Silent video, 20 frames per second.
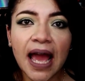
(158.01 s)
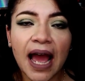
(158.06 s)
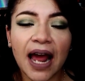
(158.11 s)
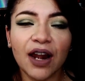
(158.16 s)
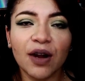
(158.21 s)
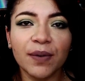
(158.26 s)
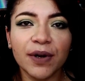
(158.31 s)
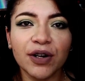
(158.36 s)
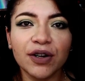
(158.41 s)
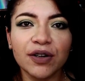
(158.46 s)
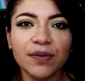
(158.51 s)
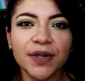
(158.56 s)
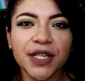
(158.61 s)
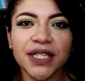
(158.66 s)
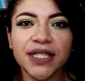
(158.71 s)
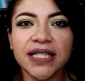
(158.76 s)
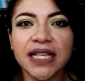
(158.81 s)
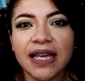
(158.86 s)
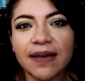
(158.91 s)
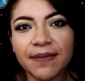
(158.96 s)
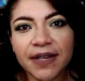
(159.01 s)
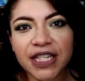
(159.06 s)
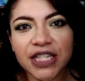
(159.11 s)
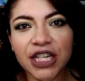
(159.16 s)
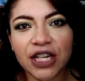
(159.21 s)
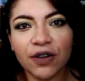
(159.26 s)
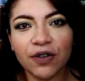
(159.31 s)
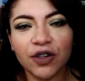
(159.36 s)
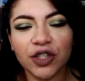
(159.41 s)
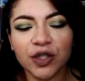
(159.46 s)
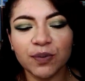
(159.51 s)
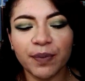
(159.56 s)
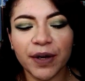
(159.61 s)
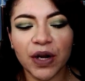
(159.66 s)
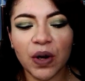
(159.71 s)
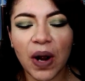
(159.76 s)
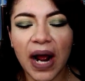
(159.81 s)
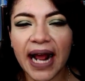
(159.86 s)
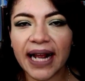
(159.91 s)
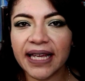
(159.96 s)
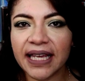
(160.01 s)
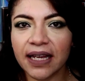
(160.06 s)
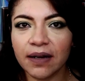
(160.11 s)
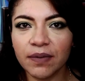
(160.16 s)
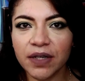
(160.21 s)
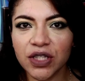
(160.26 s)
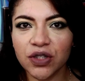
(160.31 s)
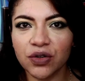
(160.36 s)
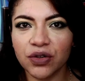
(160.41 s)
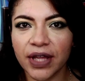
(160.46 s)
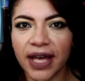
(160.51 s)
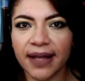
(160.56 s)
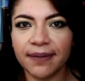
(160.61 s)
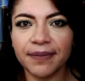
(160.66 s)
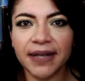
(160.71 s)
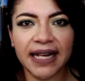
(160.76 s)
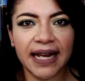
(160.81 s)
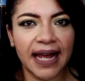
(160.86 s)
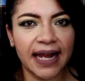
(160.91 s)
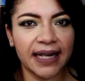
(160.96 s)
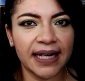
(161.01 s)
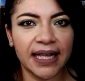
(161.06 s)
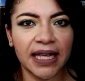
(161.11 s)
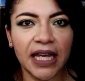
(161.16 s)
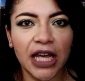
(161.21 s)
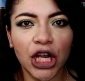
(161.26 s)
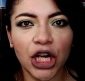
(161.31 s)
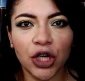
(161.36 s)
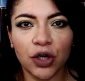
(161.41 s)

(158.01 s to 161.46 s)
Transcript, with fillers: a lo mejor sí, mis chicos, pero aquí en mi ciudad, Milani,